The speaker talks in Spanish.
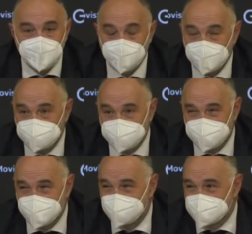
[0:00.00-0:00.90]
Bueno, sí,
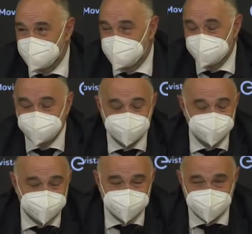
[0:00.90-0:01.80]
Taylor también,
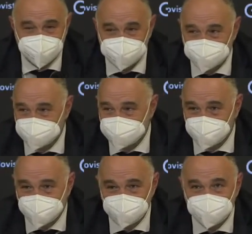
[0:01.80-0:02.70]
vamos,
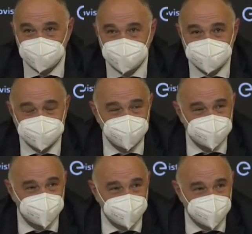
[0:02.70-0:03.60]
ahora mismo si entras en mi
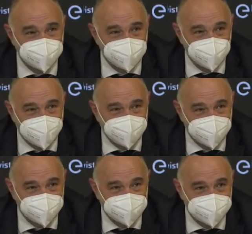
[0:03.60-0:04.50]
vestuario era un poco
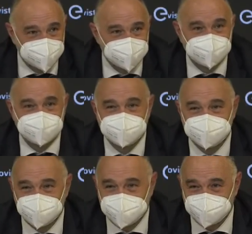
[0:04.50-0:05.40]
drama, porque
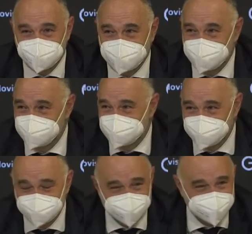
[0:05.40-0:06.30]
son las 12 de la
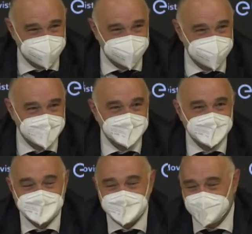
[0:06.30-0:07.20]
noche y,
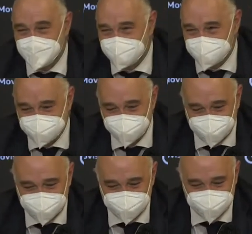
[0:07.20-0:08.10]
creo que ha sido un
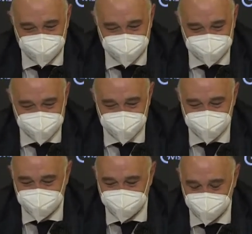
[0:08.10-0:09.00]
partido súper
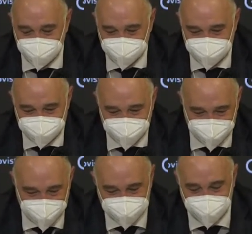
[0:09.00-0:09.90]
exigente, pero
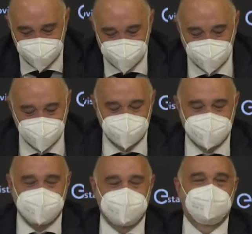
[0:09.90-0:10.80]
bueno, vamos a ver un poco
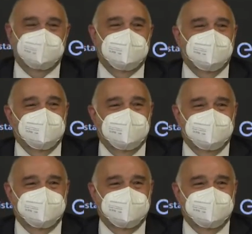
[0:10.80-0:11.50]
mañana cómo están todas.